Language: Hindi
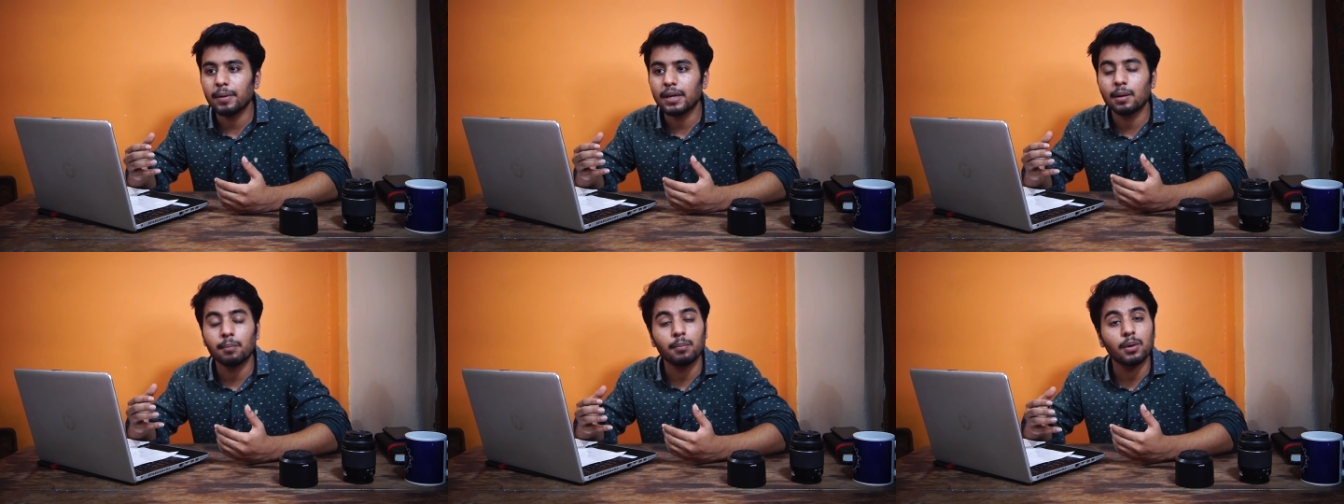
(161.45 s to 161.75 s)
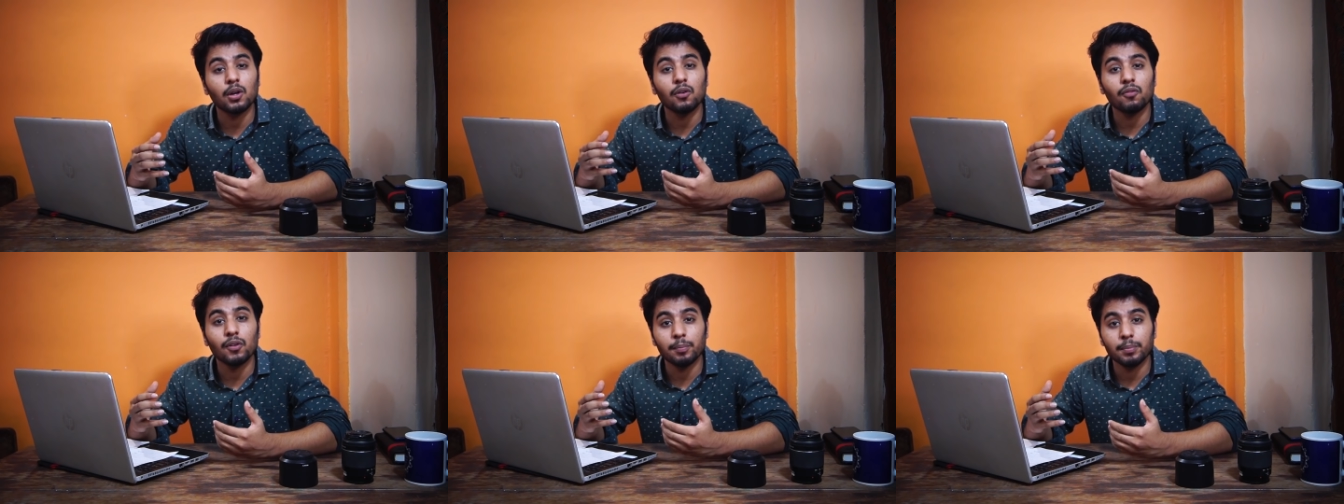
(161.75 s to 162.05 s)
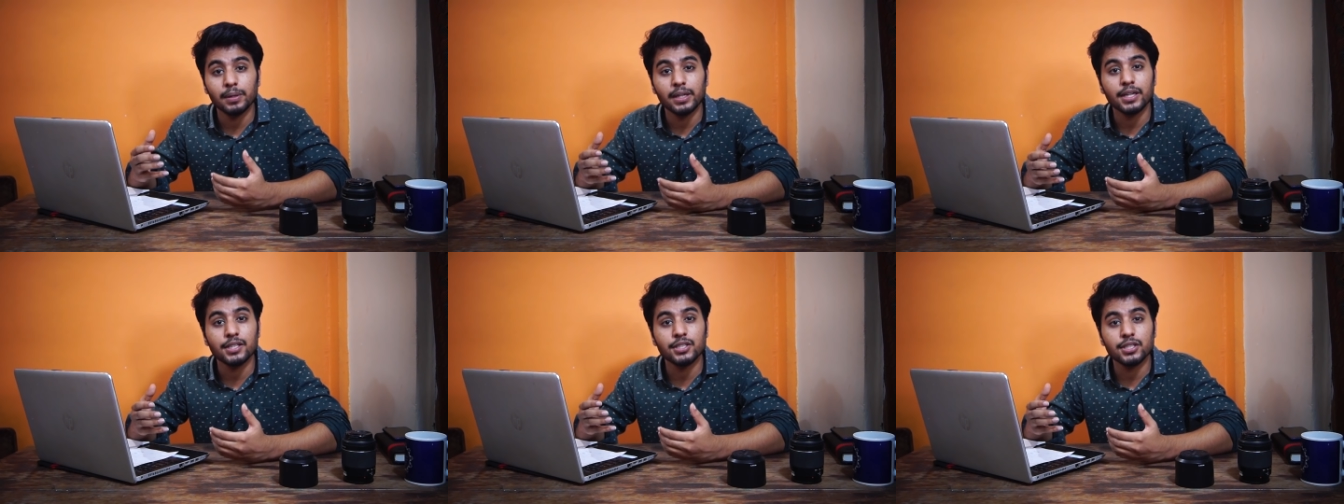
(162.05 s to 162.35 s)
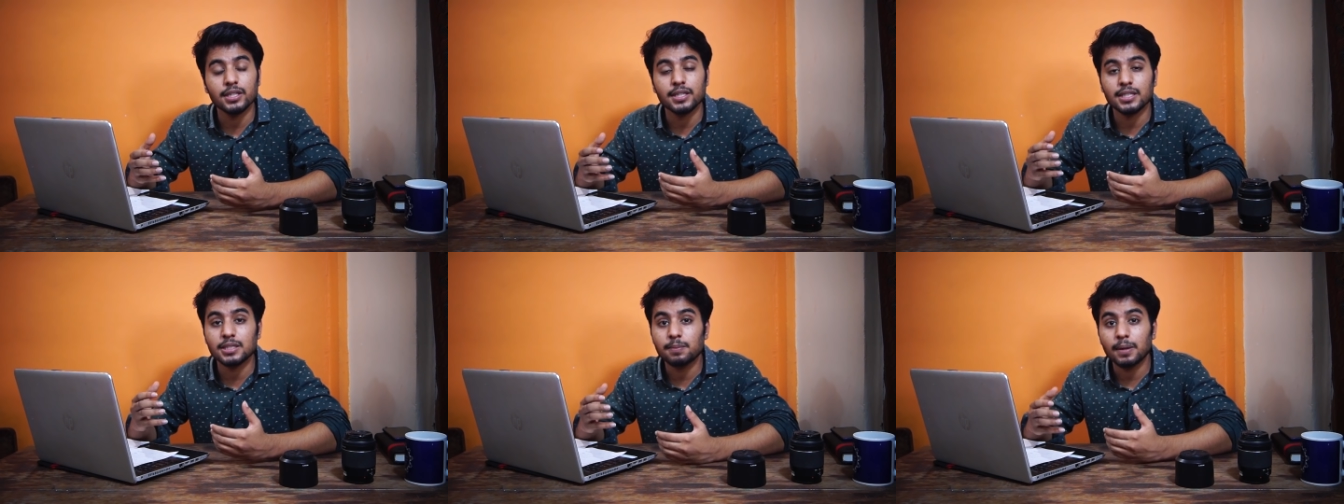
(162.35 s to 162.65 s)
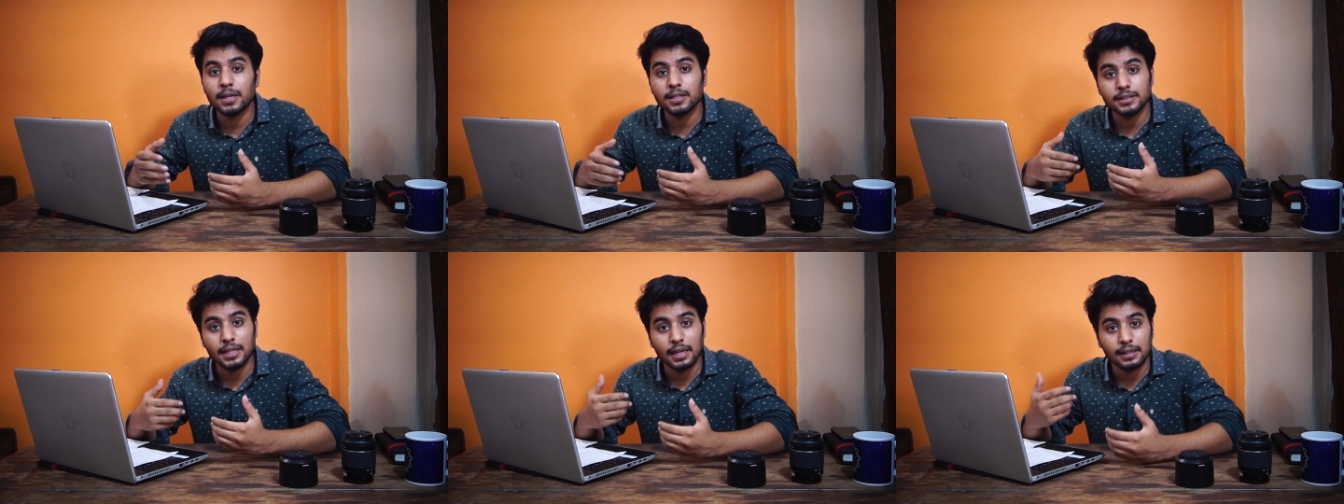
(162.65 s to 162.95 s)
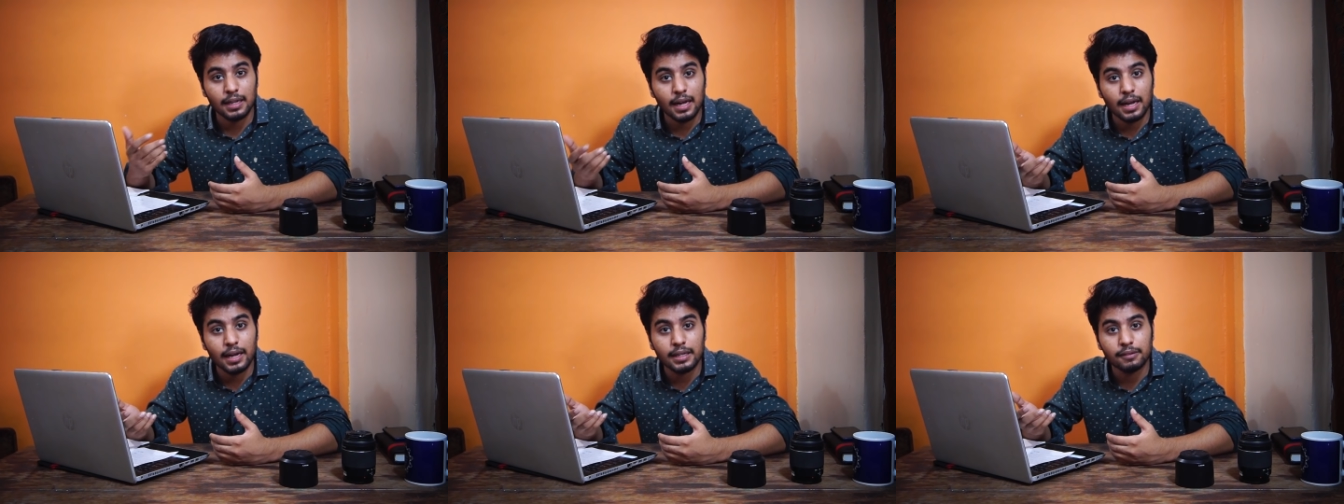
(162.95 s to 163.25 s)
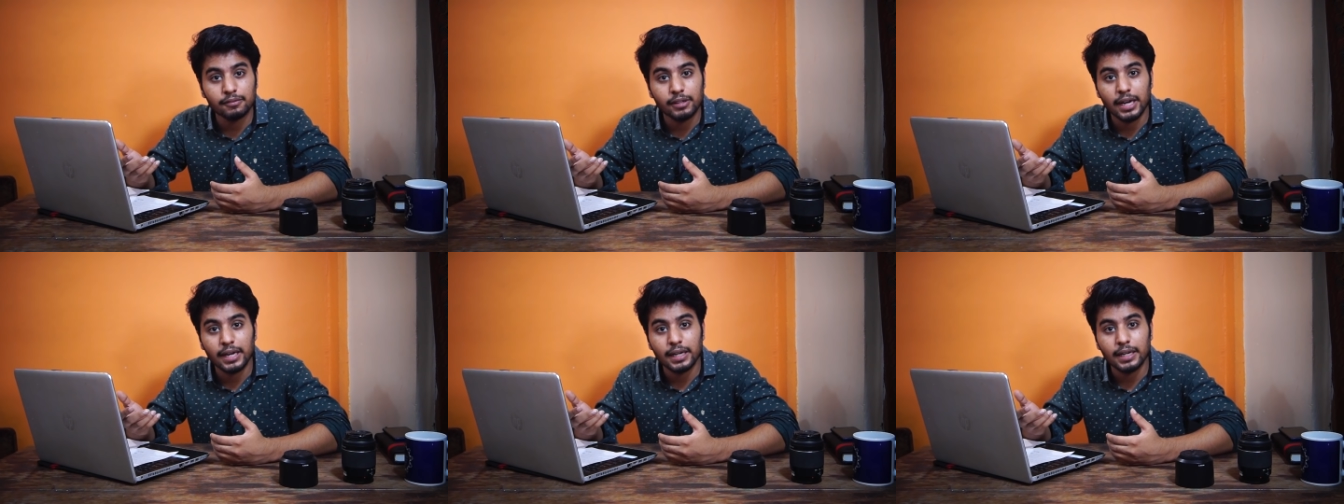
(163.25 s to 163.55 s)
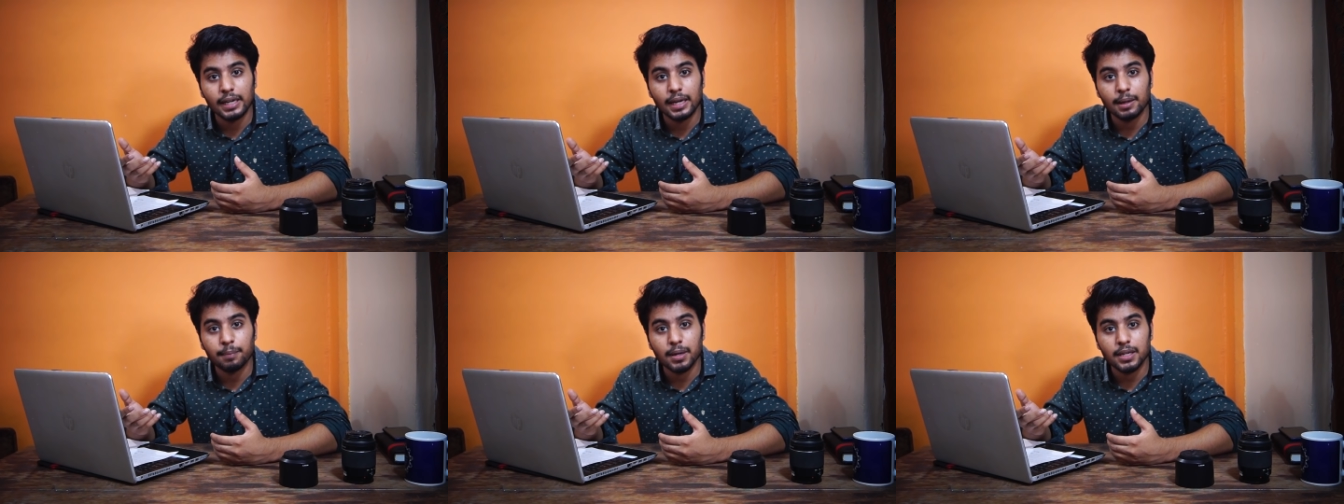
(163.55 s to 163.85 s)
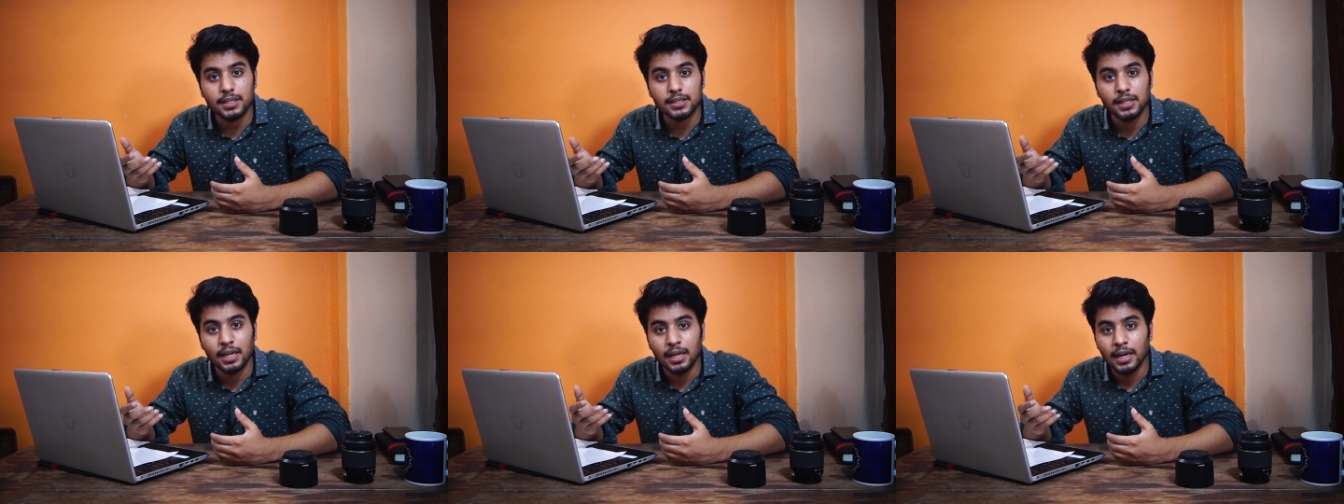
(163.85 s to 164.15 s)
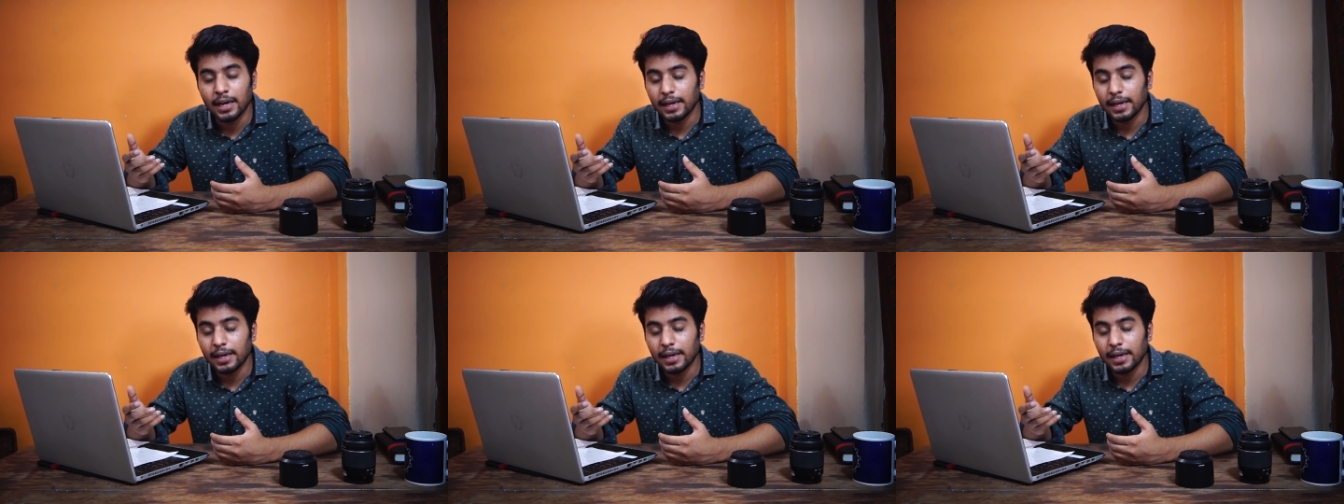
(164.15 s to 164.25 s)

पे नंबर ऑफ एप्लीकेशन इस बार ज़्यादा हैं वी के पास